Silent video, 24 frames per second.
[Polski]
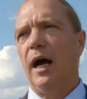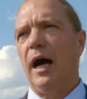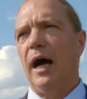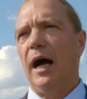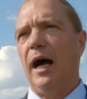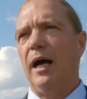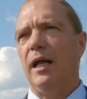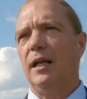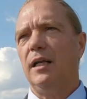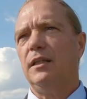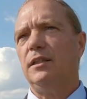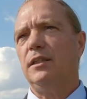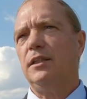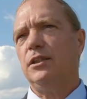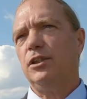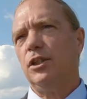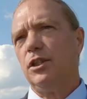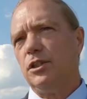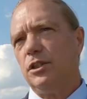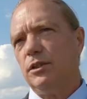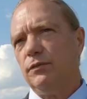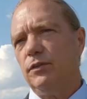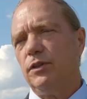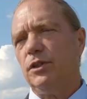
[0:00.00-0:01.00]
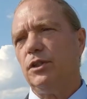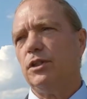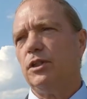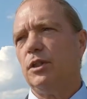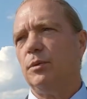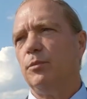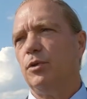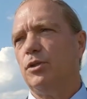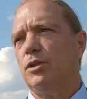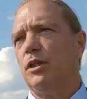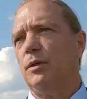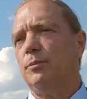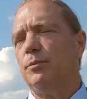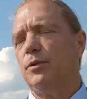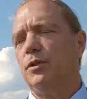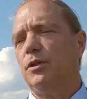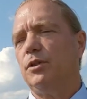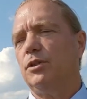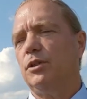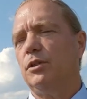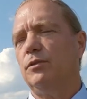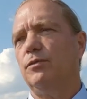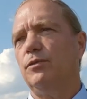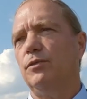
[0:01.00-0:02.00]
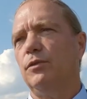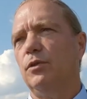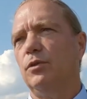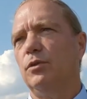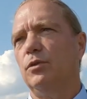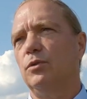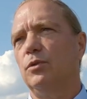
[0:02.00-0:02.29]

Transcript: Al, I rzeczywiście można powiedzieć, że w